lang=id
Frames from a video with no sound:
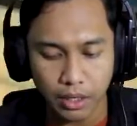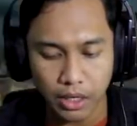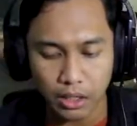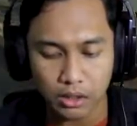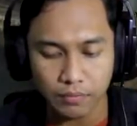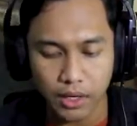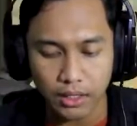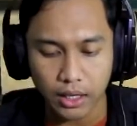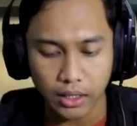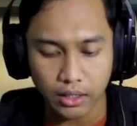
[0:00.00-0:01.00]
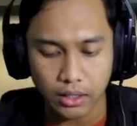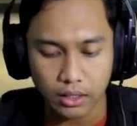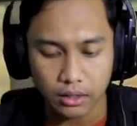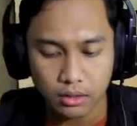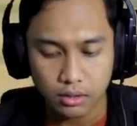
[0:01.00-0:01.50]
pakai artifak kraken ya?
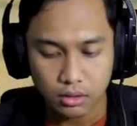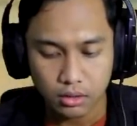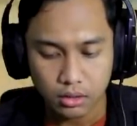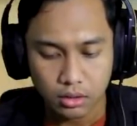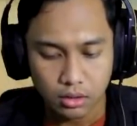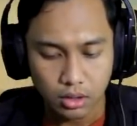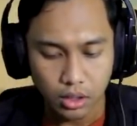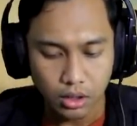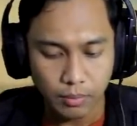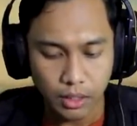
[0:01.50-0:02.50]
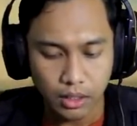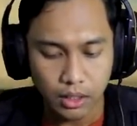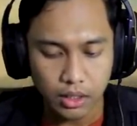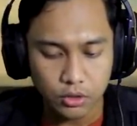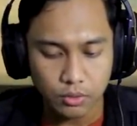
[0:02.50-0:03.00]
tipe
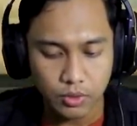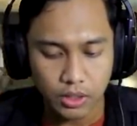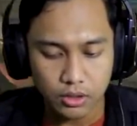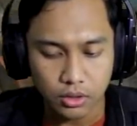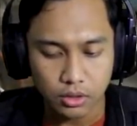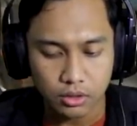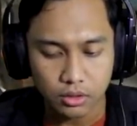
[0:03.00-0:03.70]
Kraken cuy mereka cuy.